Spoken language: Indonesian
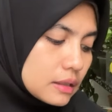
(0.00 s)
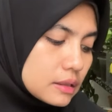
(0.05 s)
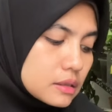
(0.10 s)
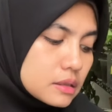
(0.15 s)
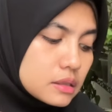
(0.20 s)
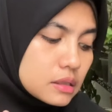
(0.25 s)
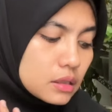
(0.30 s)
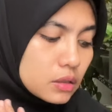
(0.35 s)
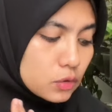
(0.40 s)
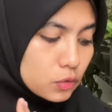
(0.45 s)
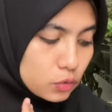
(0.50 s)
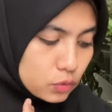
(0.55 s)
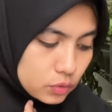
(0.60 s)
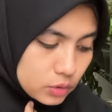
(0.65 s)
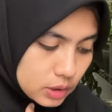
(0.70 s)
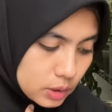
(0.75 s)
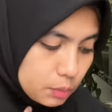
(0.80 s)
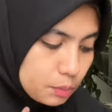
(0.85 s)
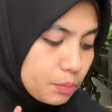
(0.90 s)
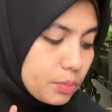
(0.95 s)
jeruk
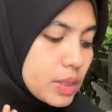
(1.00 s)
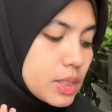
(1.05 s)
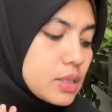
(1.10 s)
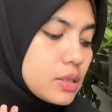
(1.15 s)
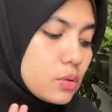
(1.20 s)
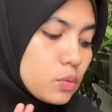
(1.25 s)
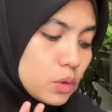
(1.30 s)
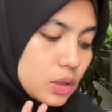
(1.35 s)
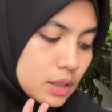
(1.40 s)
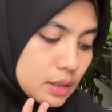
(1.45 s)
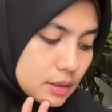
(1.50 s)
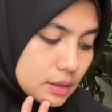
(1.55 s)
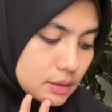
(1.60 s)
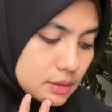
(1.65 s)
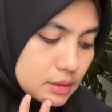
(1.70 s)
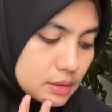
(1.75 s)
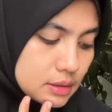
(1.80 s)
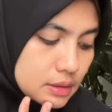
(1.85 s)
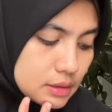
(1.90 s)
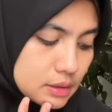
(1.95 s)
pis
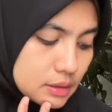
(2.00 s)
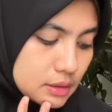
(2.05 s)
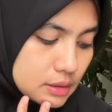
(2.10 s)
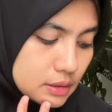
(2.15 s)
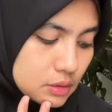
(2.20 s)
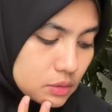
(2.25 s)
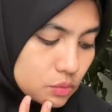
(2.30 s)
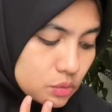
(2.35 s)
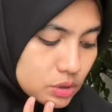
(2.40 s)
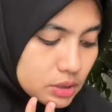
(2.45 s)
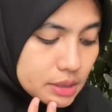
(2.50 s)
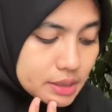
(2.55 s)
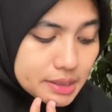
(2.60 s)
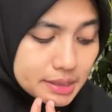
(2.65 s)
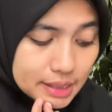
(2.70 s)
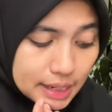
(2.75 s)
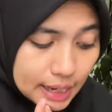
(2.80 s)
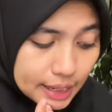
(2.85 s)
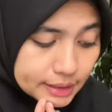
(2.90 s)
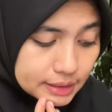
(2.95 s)
warnanya which is
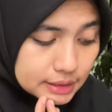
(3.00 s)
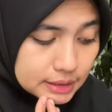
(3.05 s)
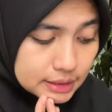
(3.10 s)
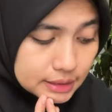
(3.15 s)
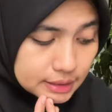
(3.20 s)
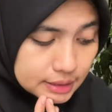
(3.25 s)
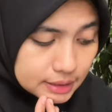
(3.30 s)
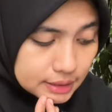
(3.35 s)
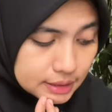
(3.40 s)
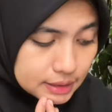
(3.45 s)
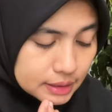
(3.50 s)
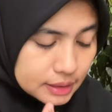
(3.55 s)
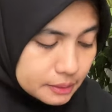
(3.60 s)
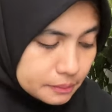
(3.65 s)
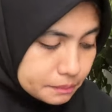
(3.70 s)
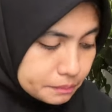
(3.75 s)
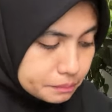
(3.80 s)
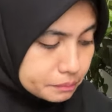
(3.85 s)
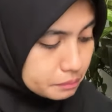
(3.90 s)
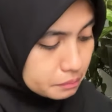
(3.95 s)
nice
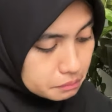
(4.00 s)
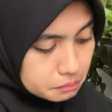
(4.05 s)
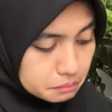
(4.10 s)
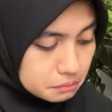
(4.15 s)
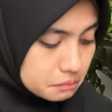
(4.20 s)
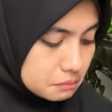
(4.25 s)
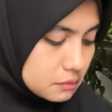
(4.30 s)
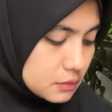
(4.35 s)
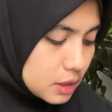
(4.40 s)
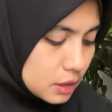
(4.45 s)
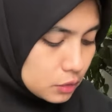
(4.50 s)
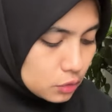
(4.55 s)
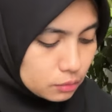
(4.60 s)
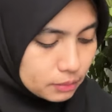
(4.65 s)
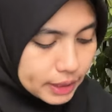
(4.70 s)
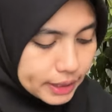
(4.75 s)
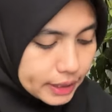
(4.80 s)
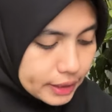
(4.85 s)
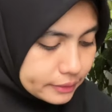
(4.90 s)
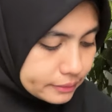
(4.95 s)

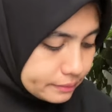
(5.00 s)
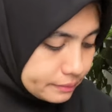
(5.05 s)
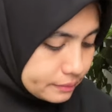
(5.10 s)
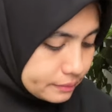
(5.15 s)
lumayan